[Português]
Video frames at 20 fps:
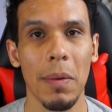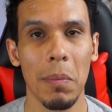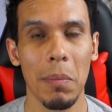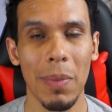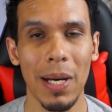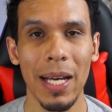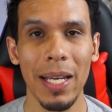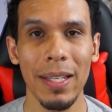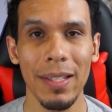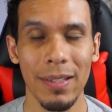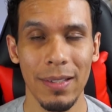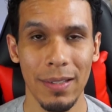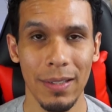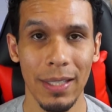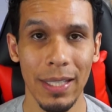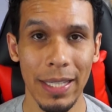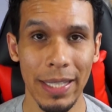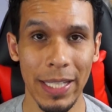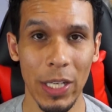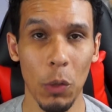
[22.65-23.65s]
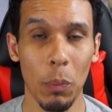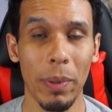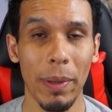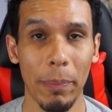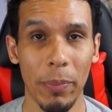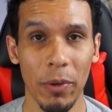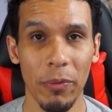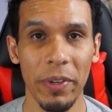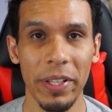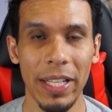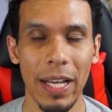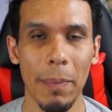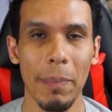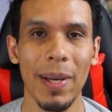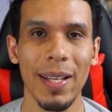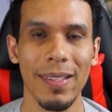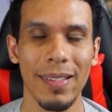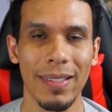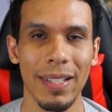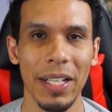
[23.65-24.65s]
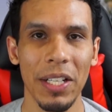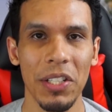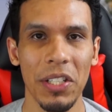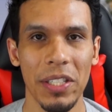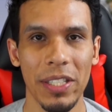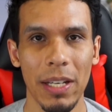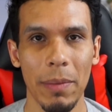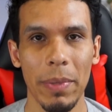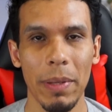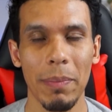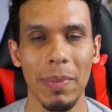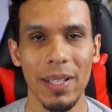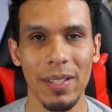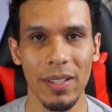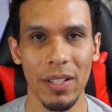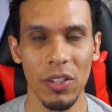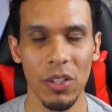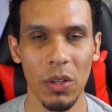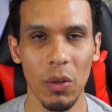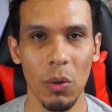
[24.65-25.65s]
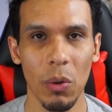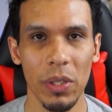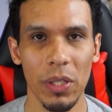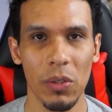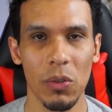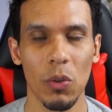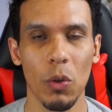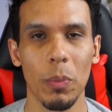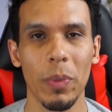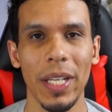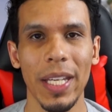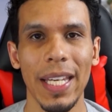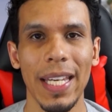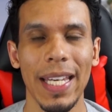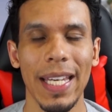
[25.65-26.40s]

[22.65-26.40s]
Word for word: mas que deu para aproveitar bastante e saber bastante coisa sobre